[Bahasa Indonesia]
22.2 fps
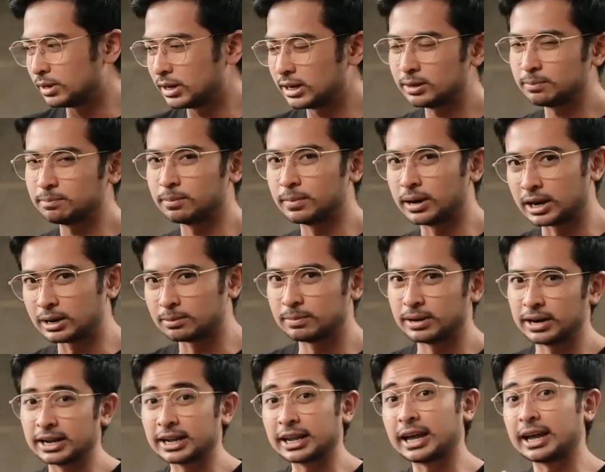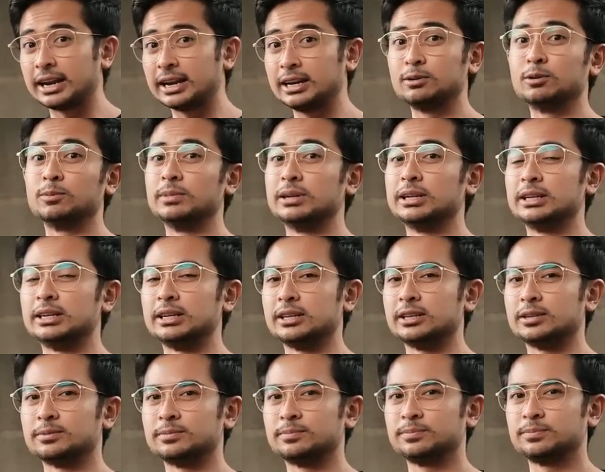milih barang-barang yang ada di mobil
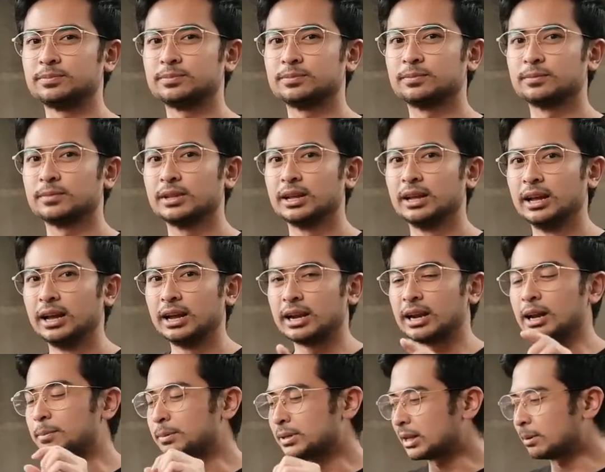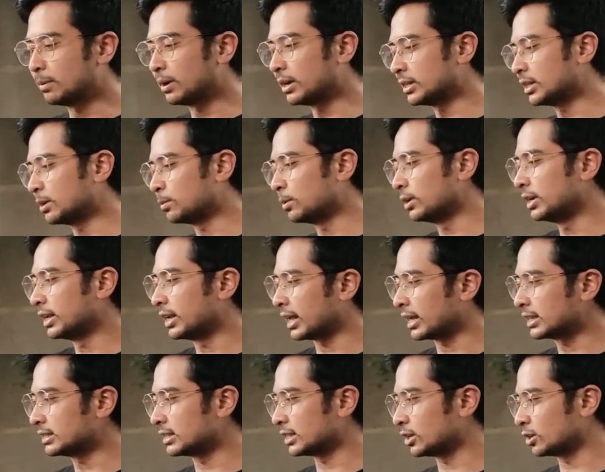ini. Nah pertama kita mulai dari
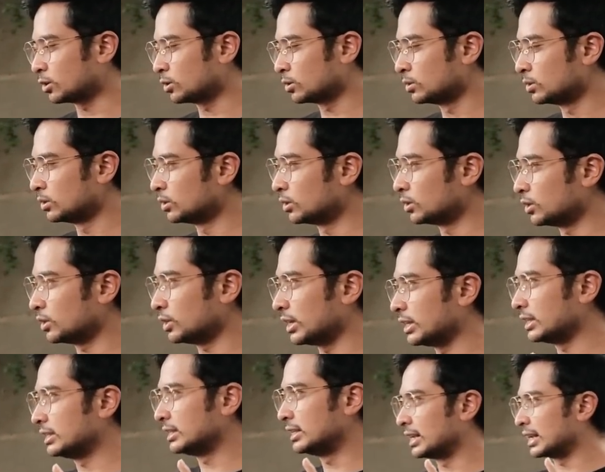eksterior dulu yang